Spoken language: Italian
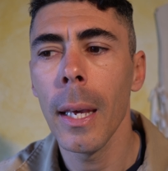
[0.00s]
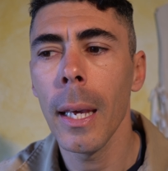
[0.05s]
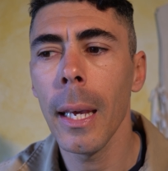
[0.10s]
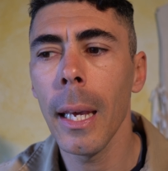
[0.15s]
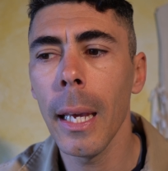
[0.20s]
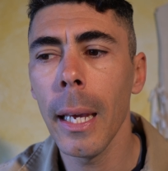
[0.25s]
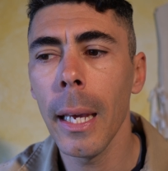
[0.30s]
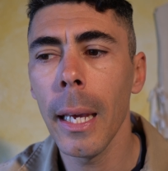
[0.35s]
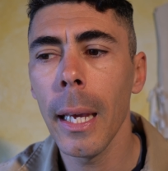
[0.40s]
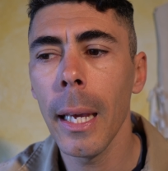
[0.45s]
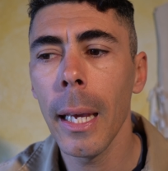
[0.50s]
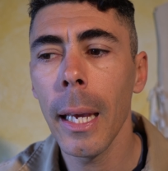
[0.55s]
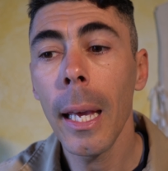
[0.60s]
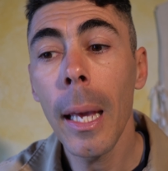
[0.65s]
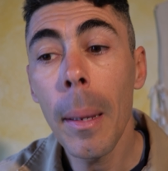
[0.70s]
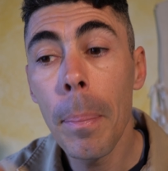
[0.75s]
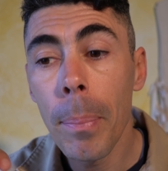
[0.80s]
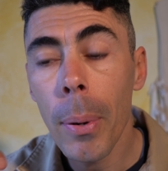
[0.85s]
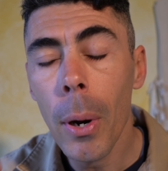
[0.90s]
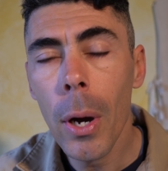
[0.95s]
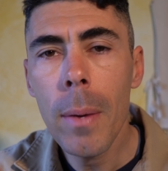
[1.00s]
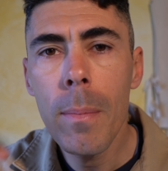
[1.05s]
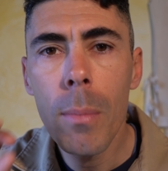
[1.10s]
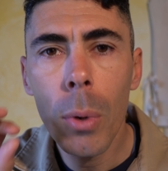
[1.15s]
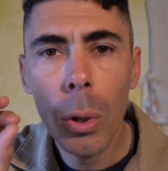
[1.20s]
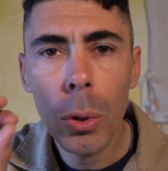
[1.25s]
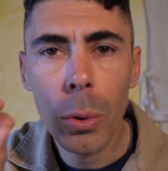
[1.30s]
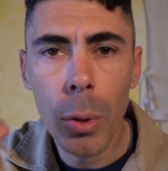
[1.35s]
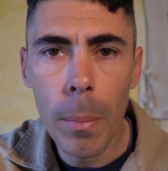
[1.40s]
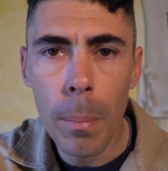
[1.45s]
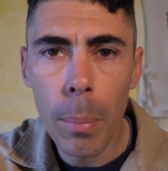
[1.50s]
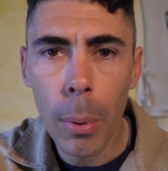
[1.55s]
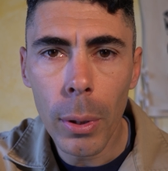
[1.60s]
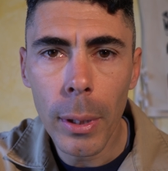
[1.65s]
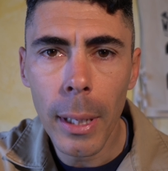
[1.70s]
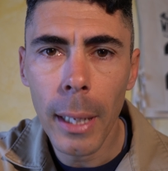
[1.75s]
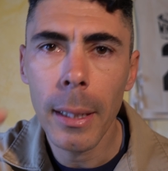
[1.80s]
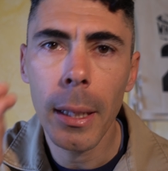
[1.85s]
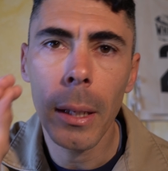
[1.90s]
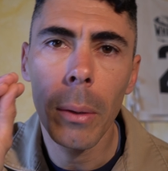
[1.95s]
e, e poi molto
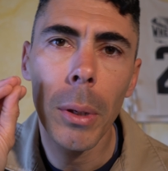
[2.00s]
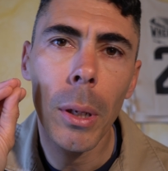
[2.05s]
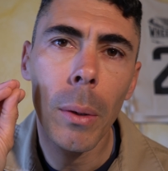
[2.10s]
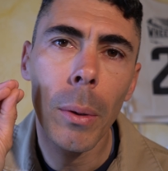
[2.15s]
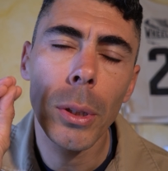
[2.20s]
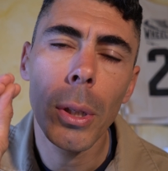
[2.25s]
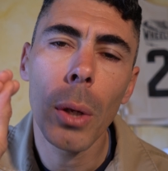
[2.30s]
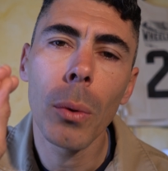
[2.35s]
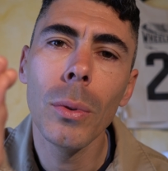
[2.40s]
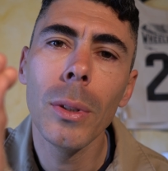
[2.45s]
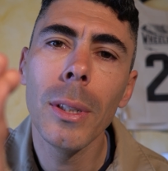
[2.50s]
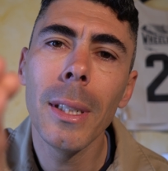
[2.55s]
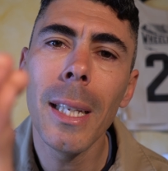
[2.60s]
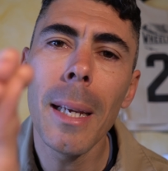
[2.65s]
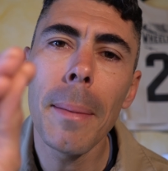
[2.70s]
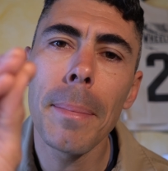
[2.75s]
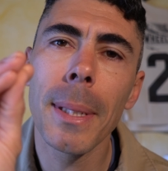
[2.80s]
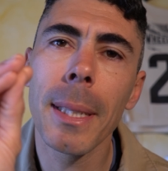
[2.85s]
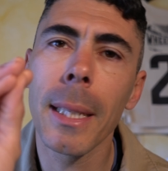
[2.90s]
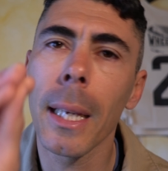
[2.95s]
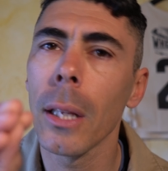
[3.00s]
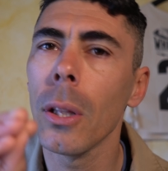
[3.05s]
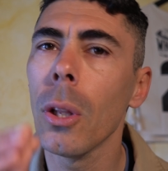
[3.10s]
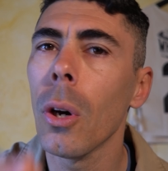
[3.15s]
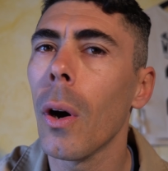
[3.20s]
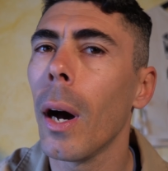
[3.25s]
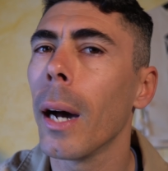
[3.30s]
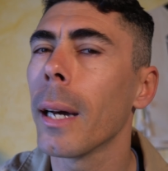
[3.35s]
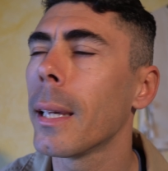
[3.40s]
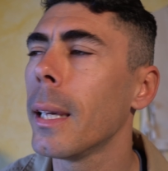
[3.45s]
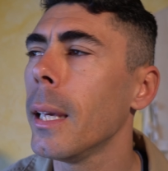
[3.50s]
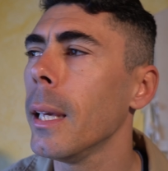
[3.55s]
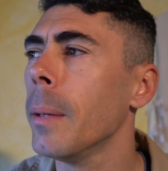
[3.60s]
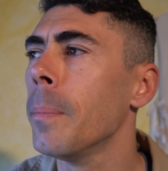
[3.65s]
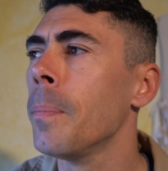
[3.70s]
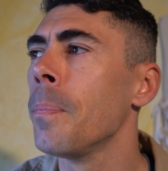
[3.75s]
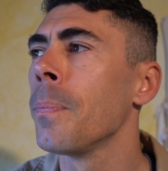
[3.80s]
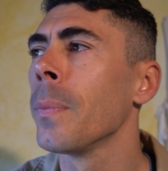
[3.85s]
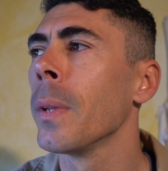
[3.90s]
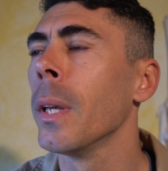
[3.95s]
importante, quindi questo è un tips che do a
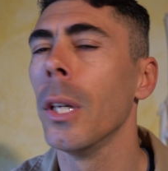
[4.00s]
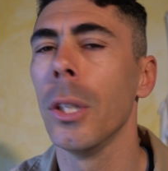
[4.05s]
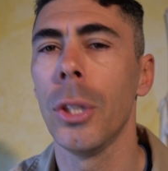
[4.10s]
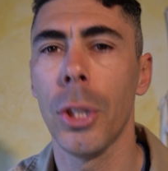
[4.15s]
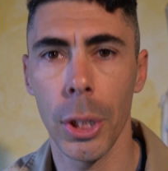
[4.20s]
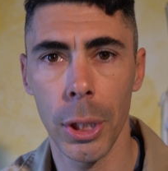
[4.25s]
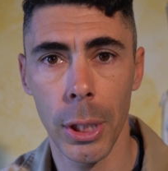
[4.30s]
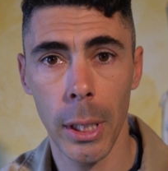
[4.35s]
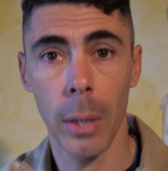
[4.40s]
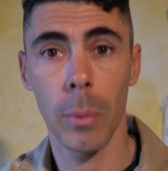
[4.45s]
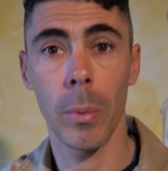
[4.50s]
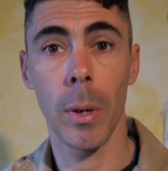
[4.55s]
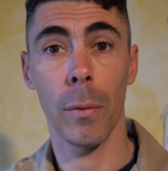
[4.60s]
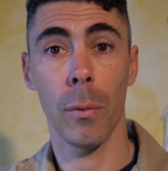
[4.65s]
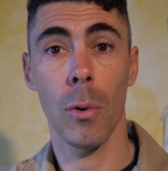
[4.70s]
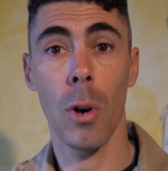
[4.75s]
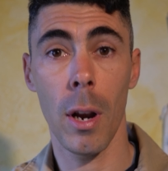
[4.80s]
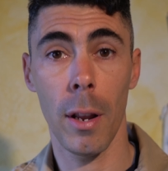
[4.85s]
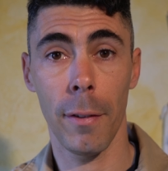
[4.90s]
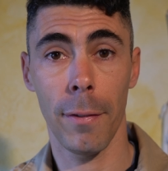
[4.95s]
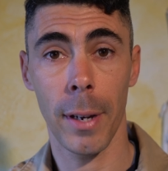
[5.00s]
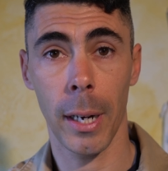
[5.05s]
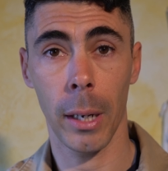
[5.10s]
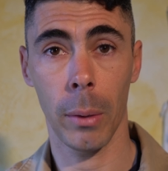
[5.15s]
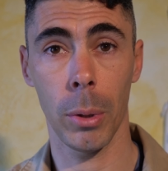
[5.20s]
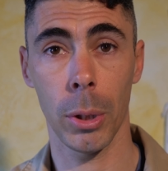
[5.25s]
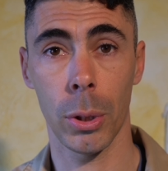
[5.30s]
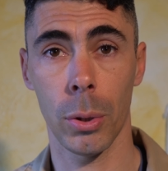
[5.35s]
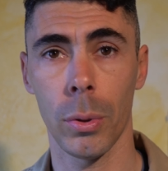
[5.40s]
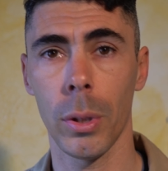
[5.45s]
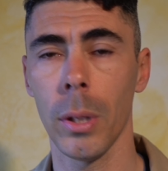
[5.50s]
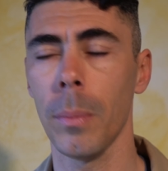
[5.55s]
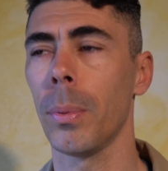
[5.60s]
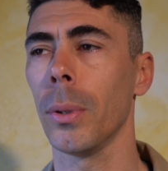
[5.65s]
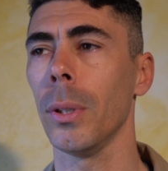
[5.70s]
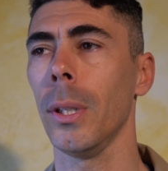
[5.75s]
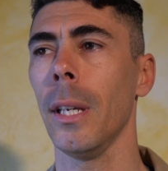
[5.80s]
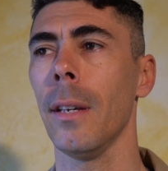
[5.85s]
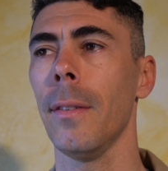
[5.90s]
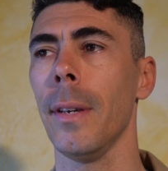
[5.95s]
chi ci segue e vuole fare questo
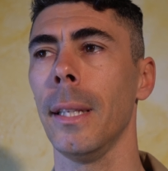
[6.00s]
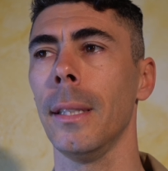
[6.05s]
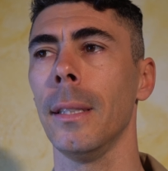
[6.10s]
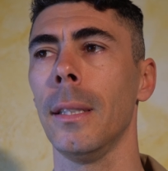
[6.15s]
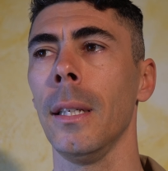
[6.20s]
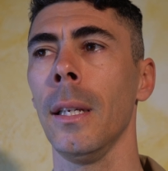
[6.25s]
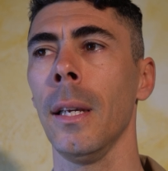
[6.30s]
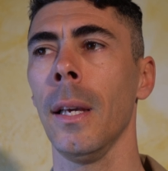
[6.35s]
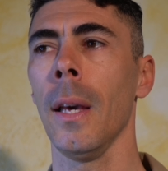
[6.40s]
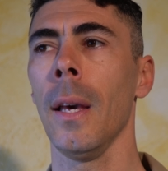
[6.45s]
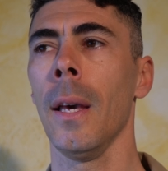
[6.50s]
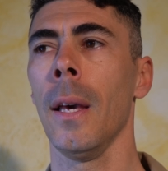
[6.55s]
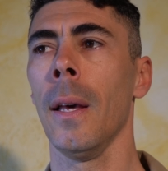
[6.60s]
tipo di eventi,